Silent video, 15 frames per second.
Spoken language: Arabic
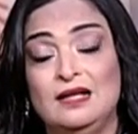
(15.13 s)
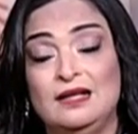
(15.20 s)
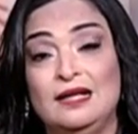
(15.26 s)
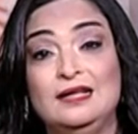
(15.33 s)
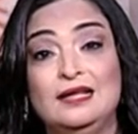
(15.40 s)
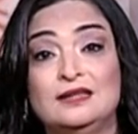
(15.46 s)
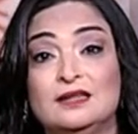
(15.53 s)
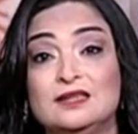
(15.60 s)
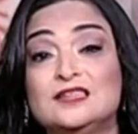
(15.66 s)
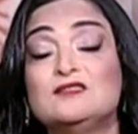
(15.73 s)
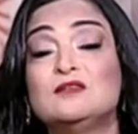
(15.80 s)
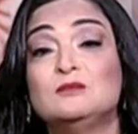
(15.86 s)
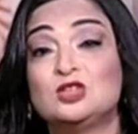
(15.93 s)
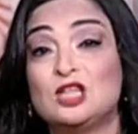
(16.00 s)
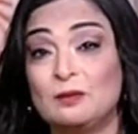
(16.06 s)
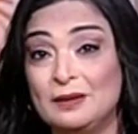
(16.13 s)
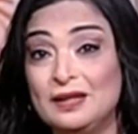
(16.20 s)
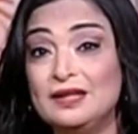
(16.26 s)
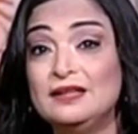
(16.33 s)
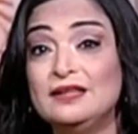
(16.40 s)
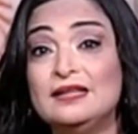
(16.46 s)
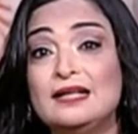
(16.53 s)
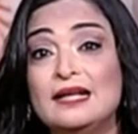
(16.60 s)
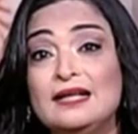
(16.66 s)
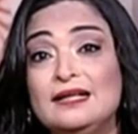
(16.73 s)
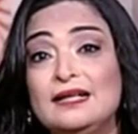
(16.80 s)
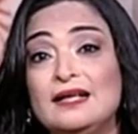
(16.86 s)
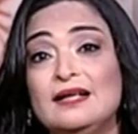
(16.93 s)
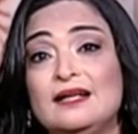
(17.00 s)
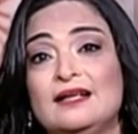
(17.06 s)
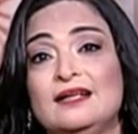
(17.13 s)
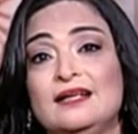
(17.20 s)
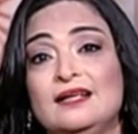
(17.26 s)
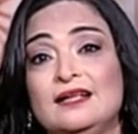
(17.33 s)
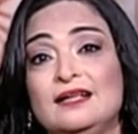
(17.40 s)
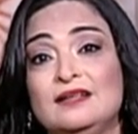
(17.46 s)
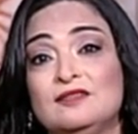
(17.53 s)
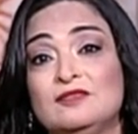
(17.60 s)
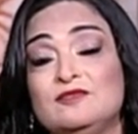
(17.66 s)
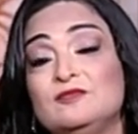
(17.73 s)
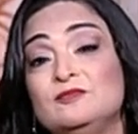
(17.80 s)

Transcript: ليلة النصف من شعبان هي ليلة آه،